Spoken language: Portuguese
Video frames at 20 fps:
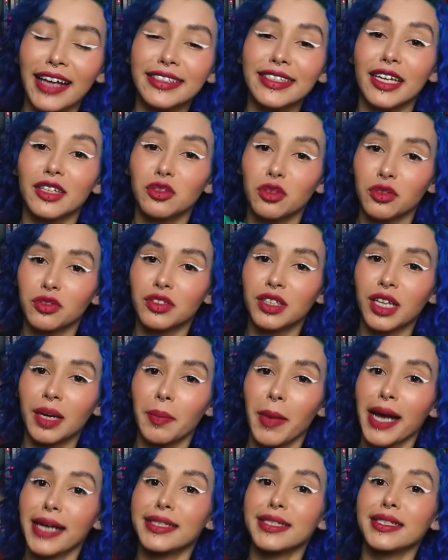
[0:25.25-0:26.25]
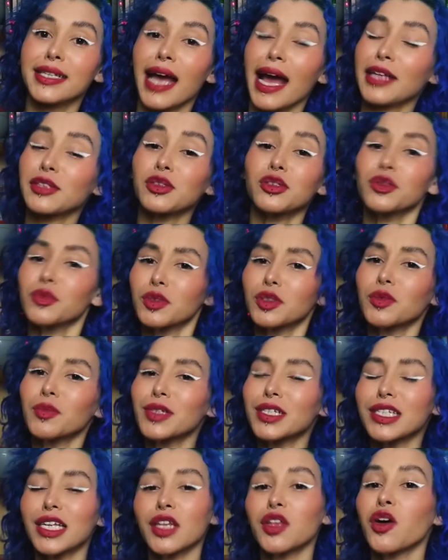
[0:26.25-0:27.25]
essa dúvida, mas é tudo muito
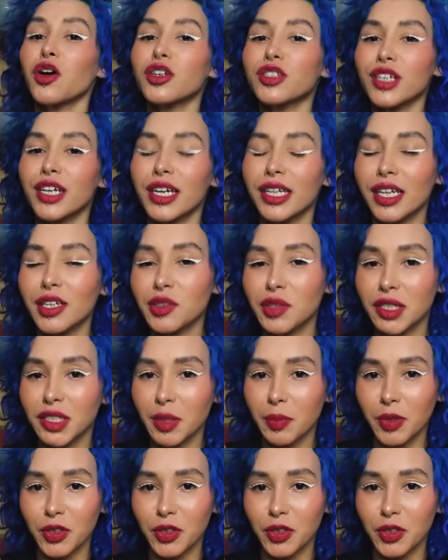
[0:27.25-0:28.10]
misterioso em relação a essa